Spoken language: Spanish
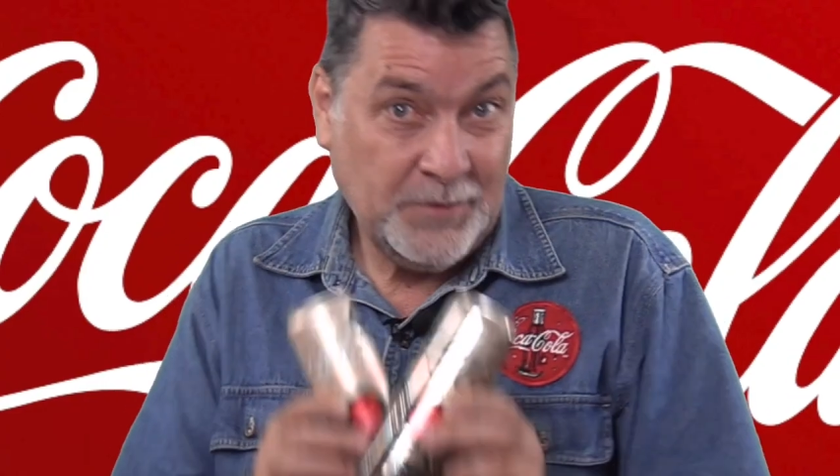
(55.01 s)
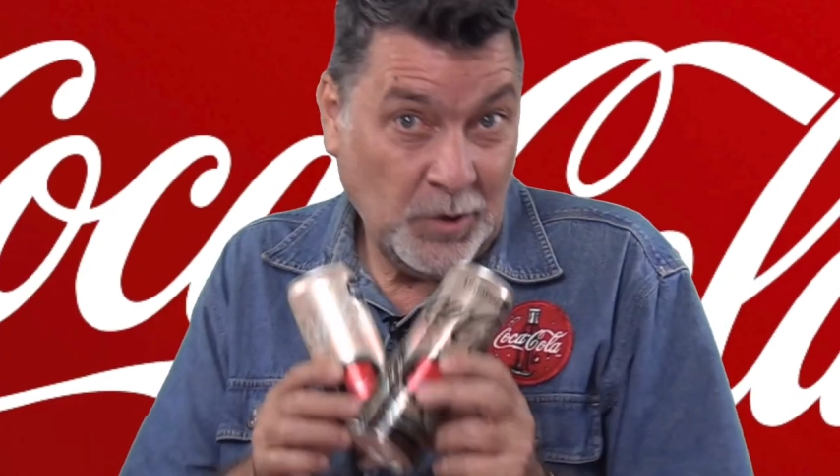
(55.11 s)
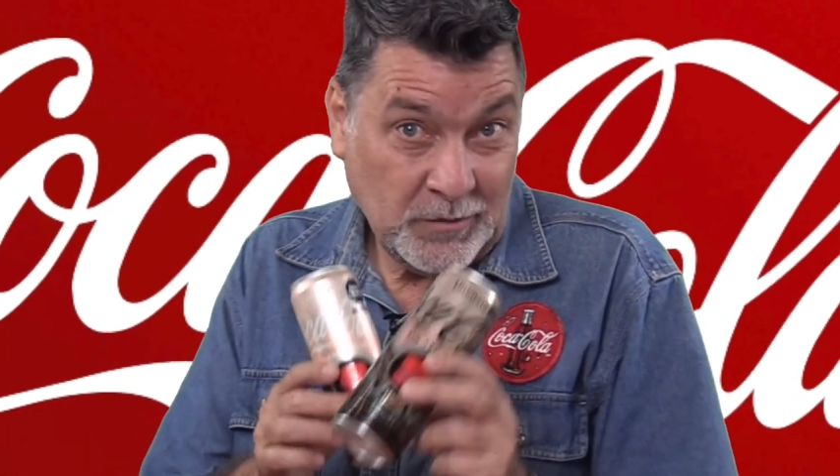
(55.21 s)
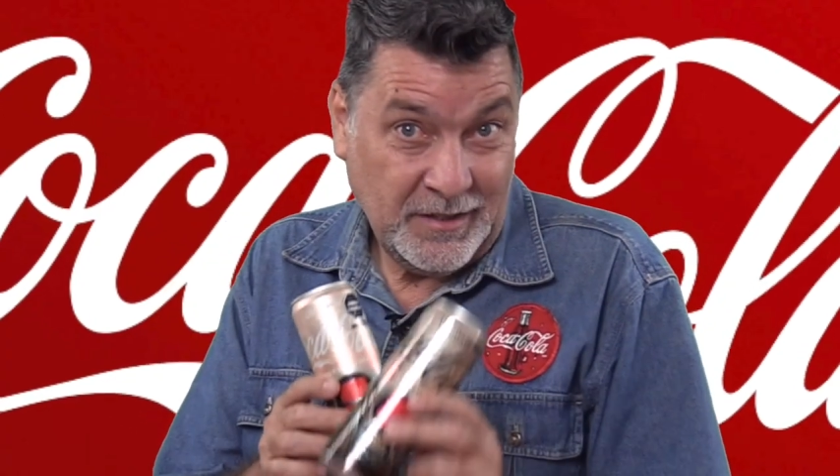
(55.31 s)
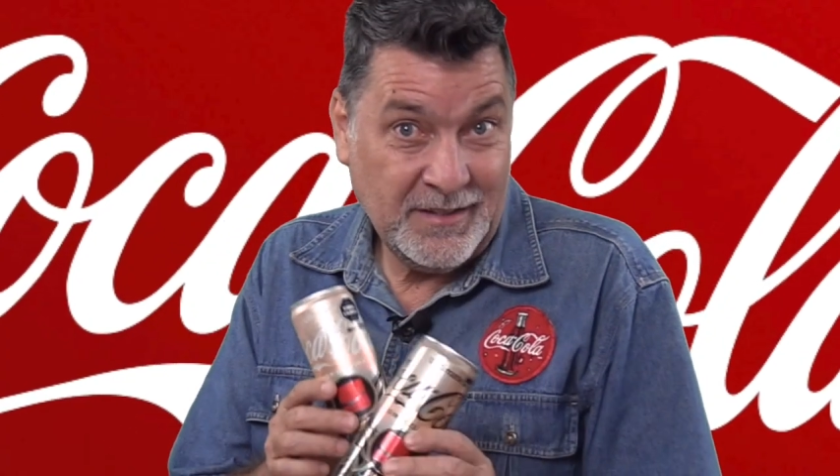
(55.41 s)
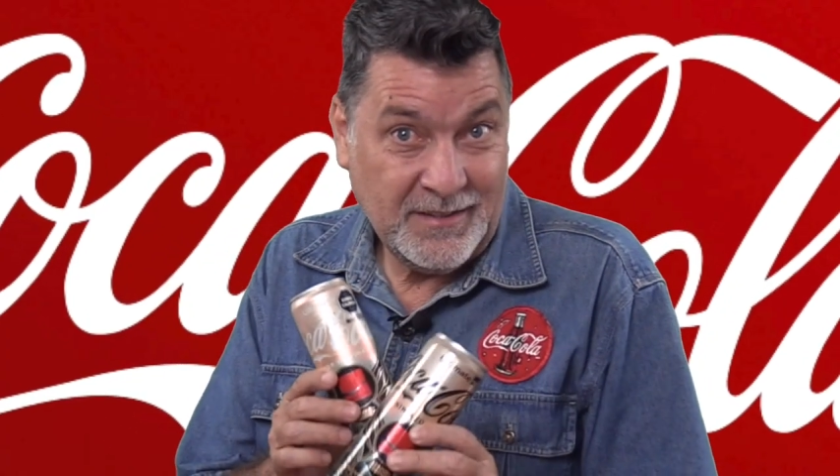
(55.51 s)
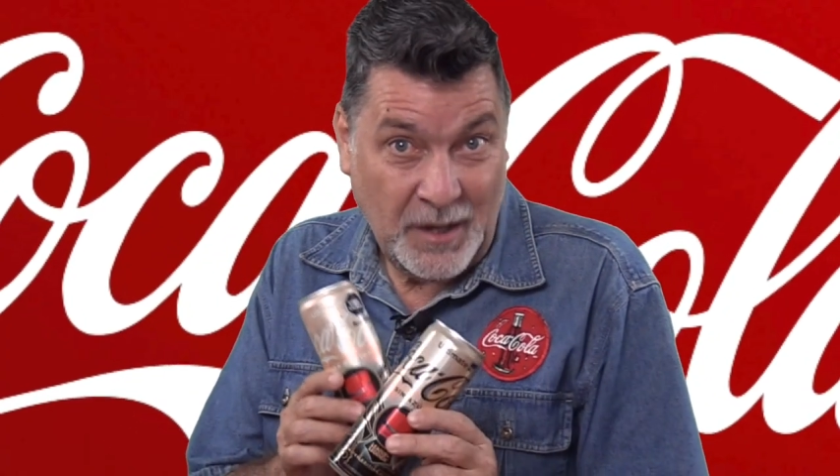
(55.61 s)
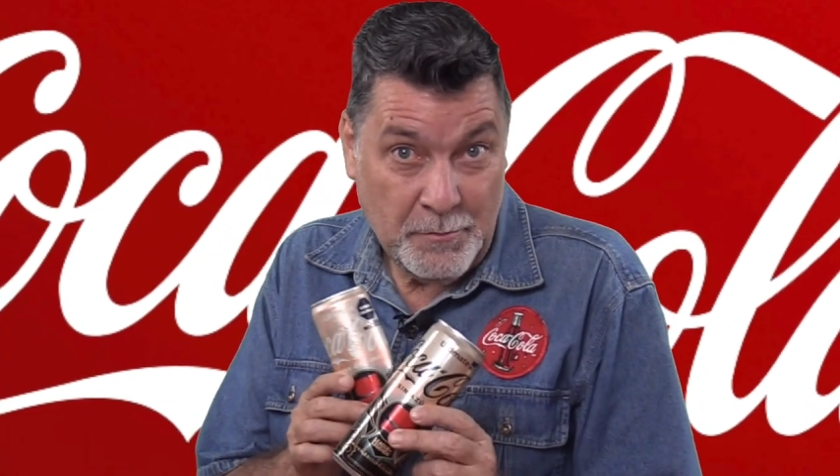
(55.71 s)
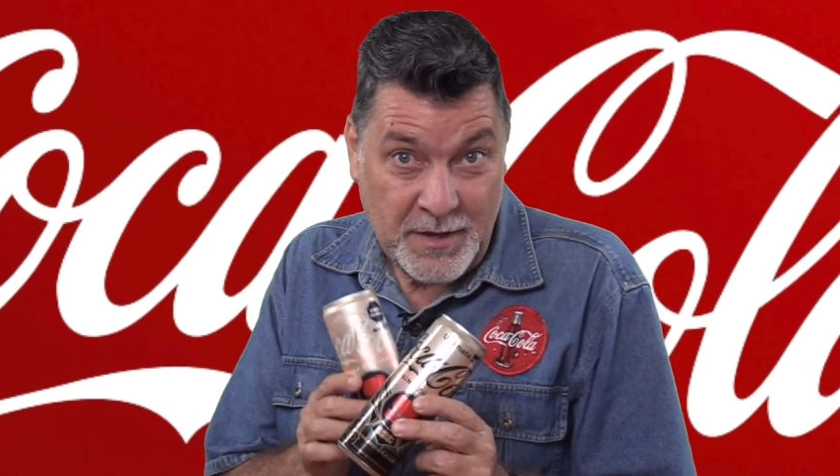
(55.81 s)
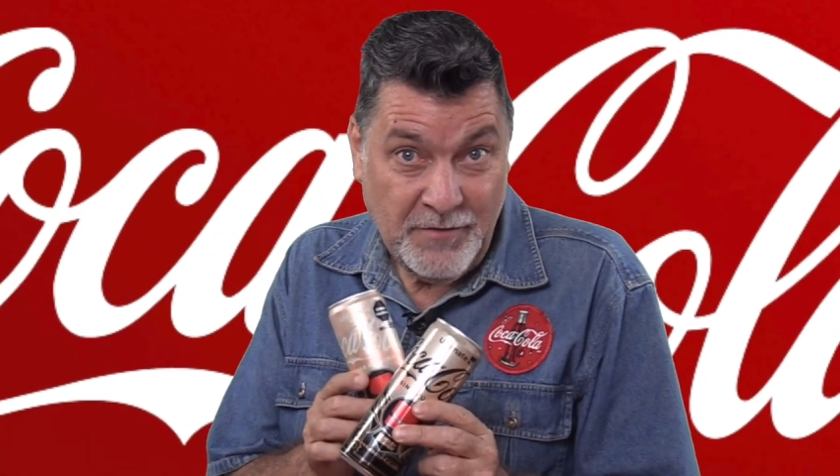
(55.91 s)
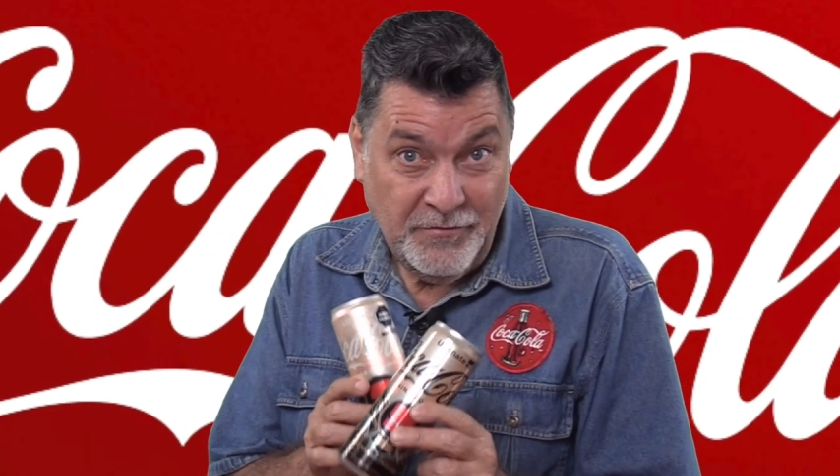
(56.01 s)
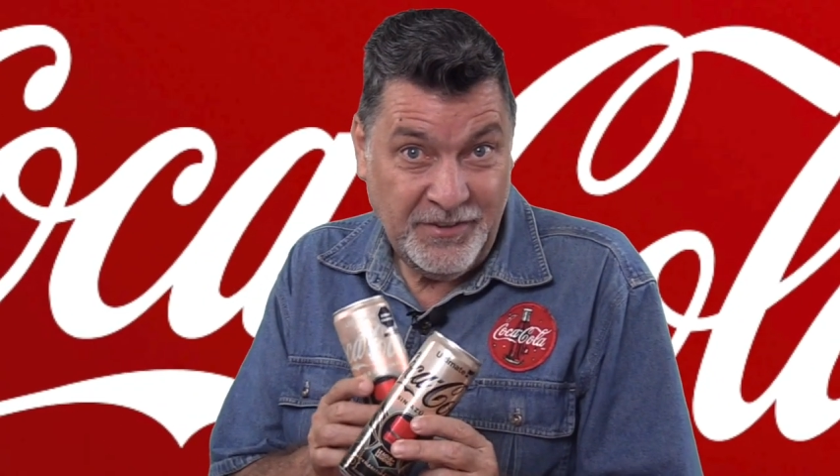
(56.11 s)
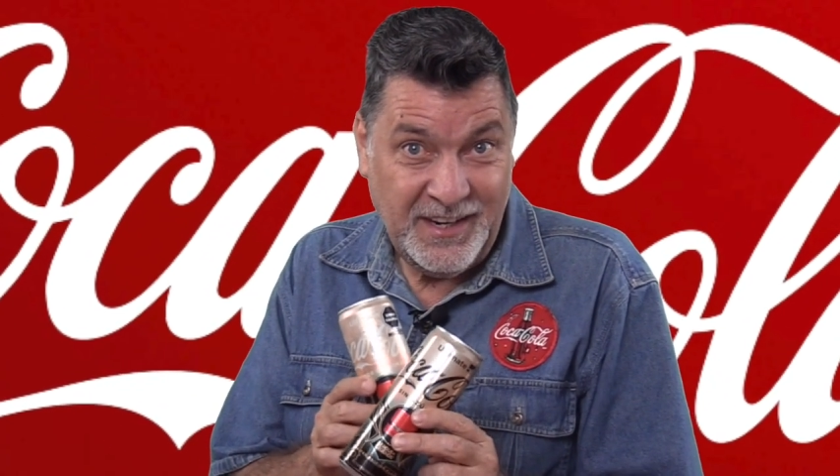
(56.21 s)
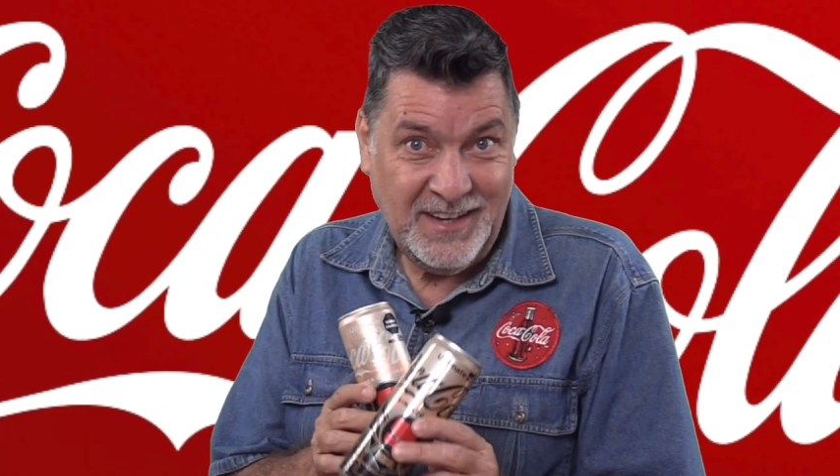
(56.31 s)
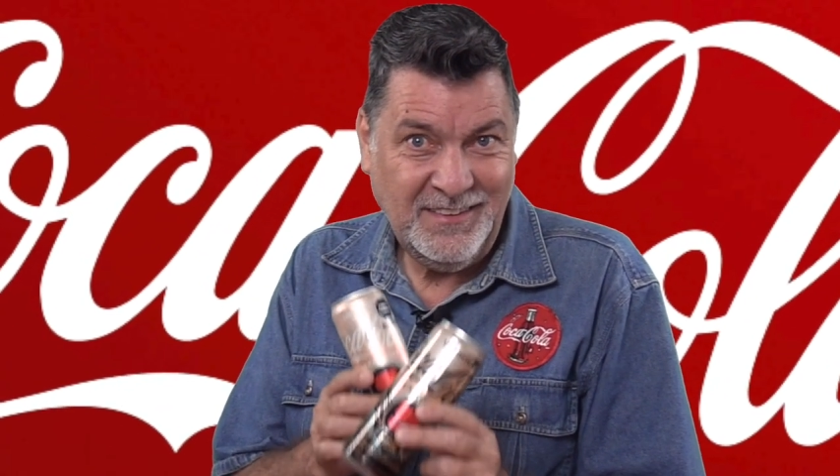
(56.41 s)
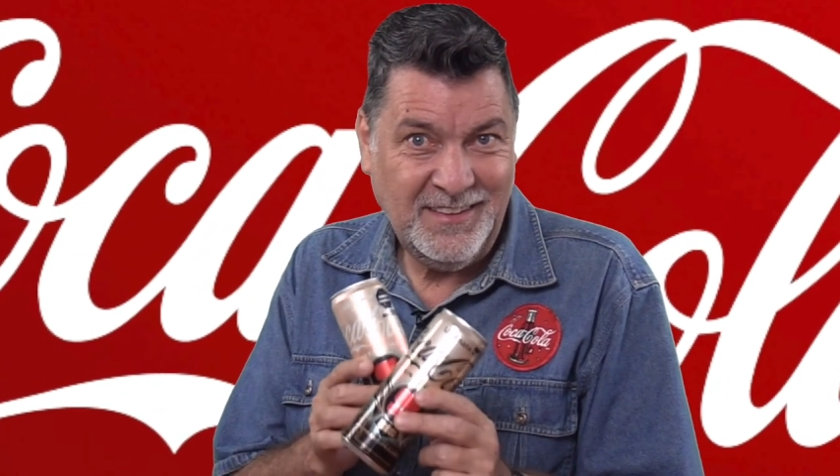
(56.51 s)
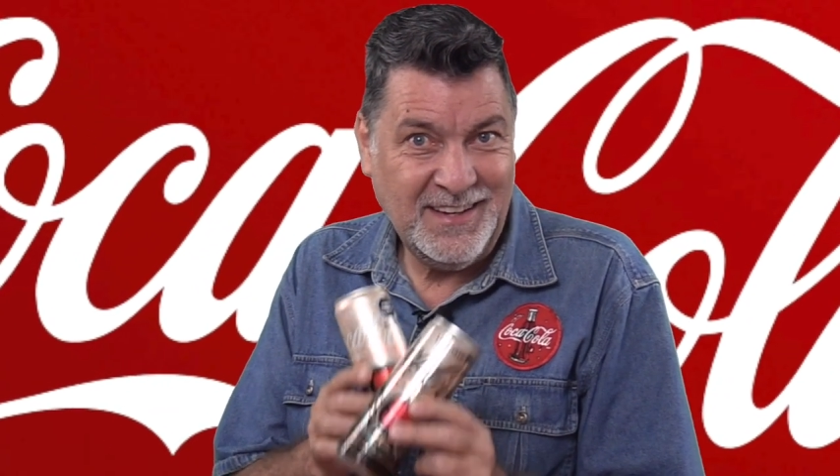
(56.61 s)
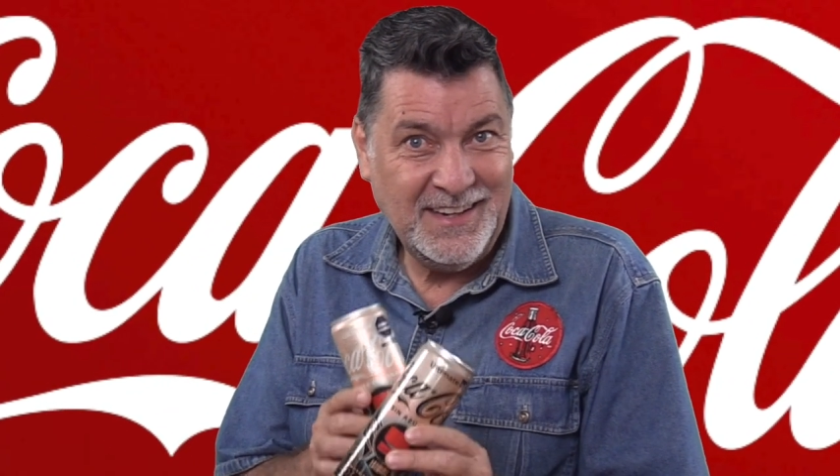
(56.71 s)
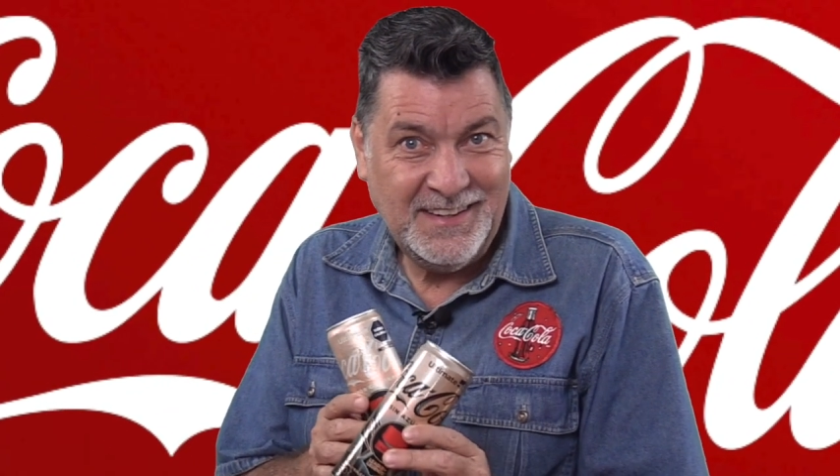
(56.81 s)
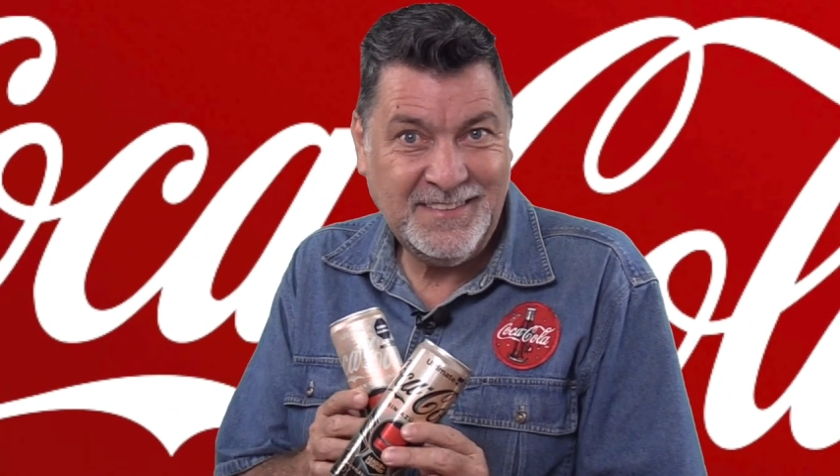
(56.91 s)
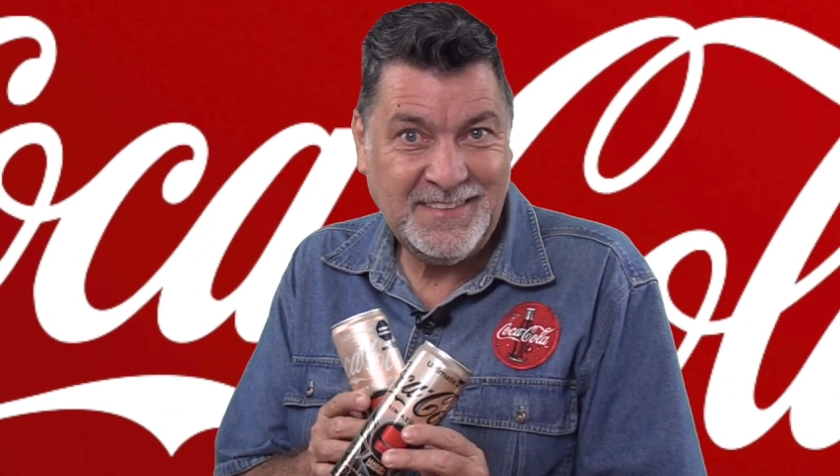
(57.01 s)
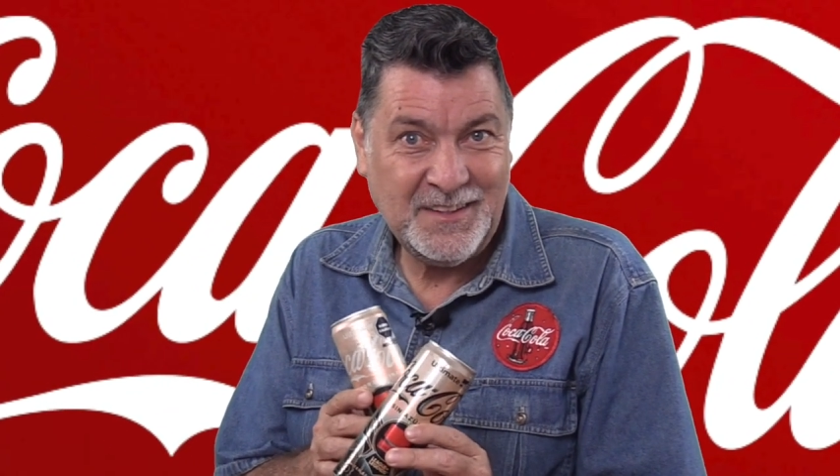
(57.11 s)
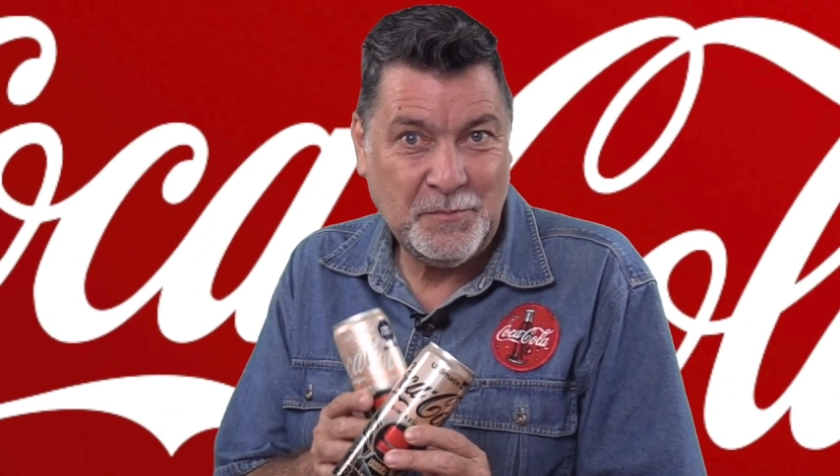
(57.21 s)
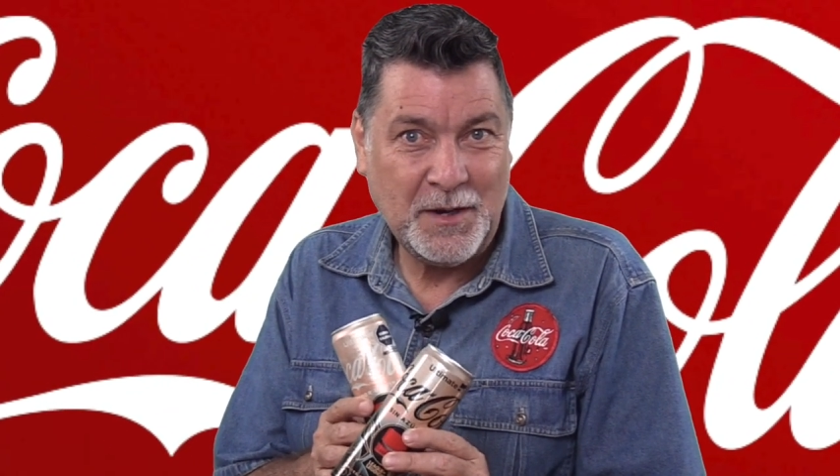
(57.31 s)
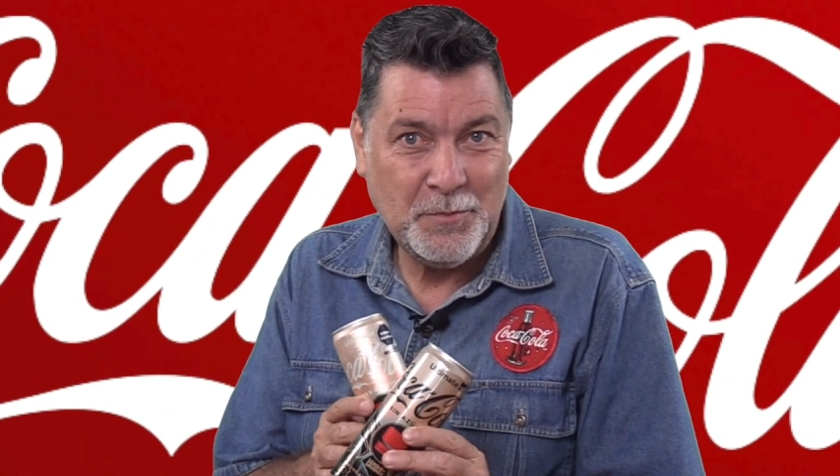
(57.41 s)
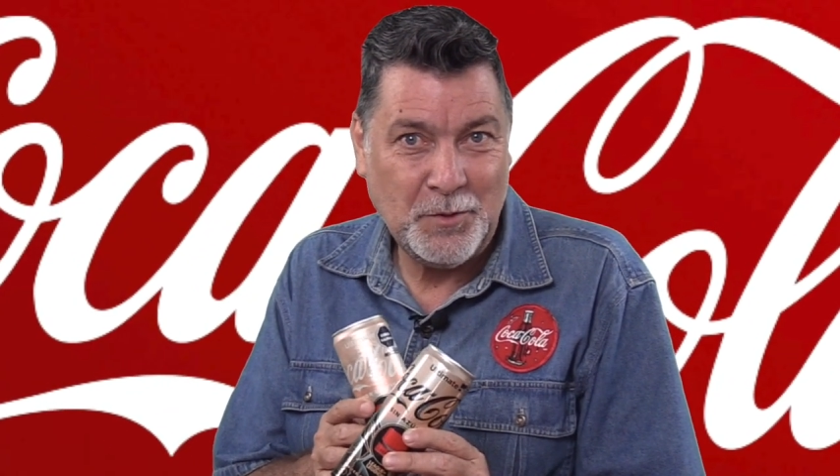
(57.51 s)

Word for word: dos están bien frías y listas para